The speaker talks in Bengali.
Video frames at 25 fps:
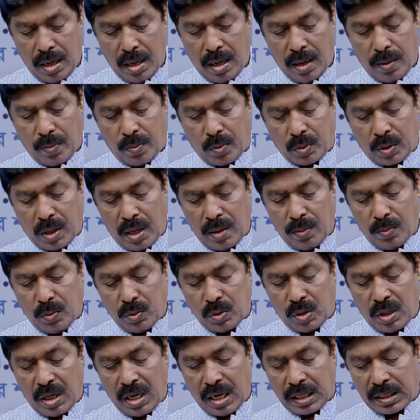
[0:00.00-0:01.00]

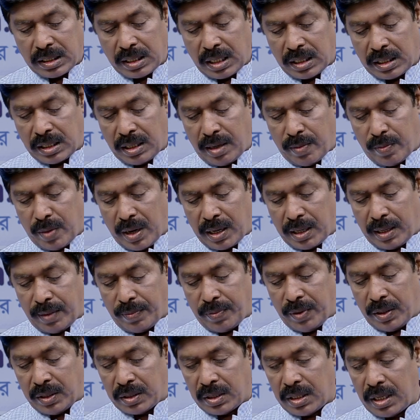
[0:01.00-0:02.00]
প্রধানমন্ত্রীর আশ্বাসে মাঠে
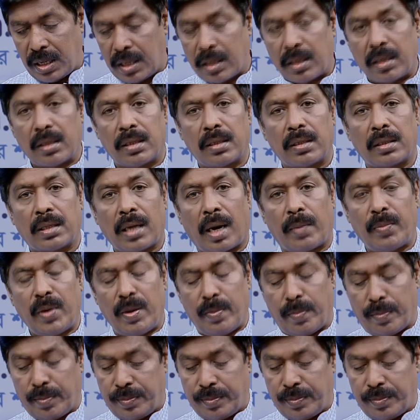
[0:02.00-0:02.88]
ফিরছেন তামিম